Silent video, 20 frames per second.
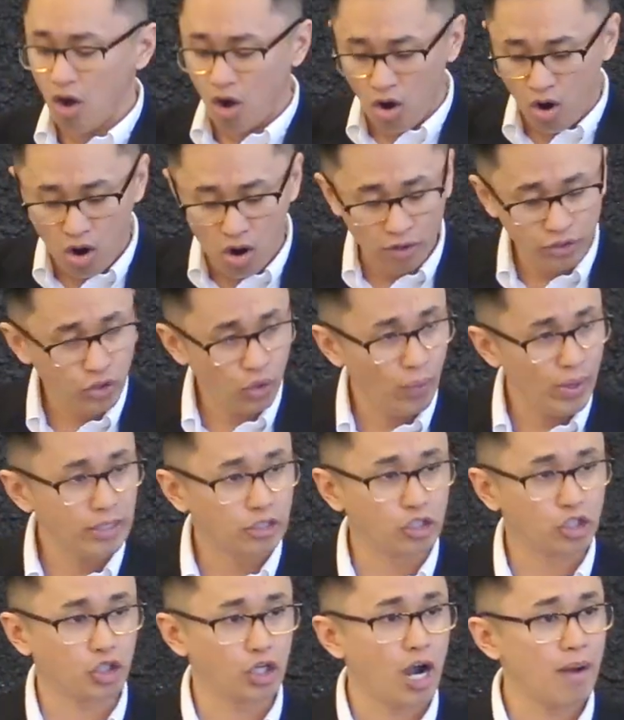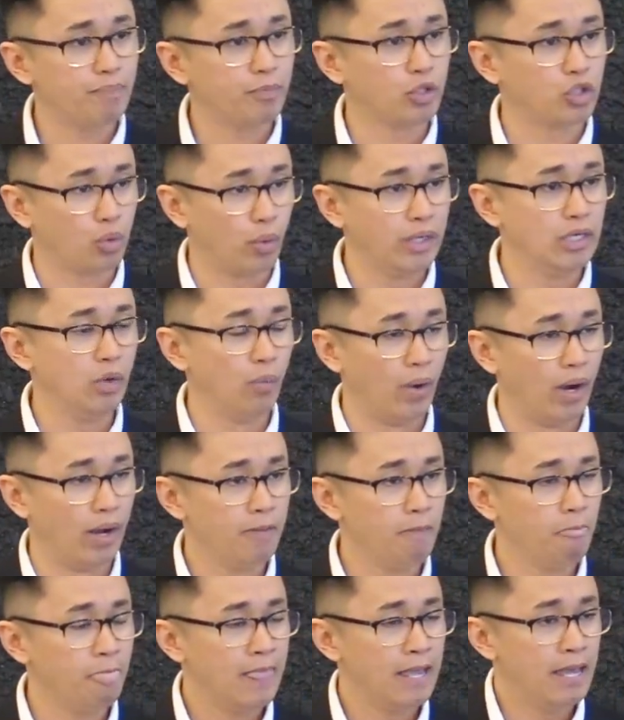all the way to chapter
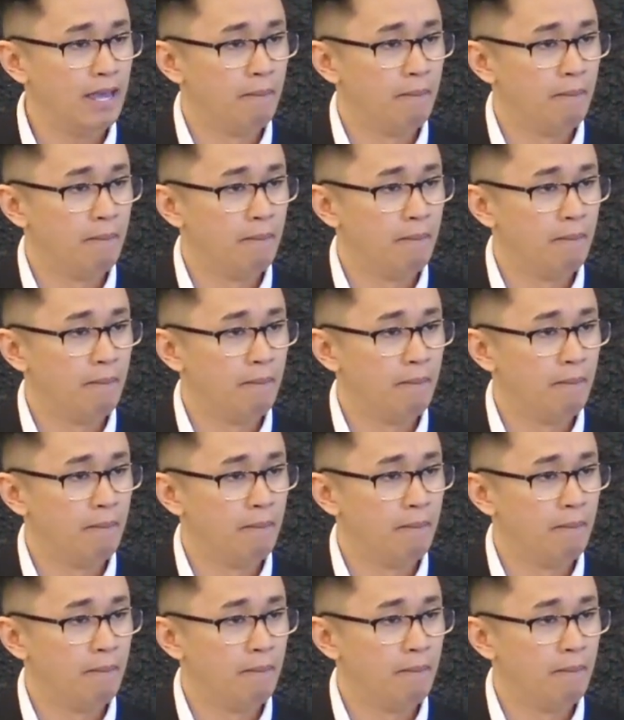21,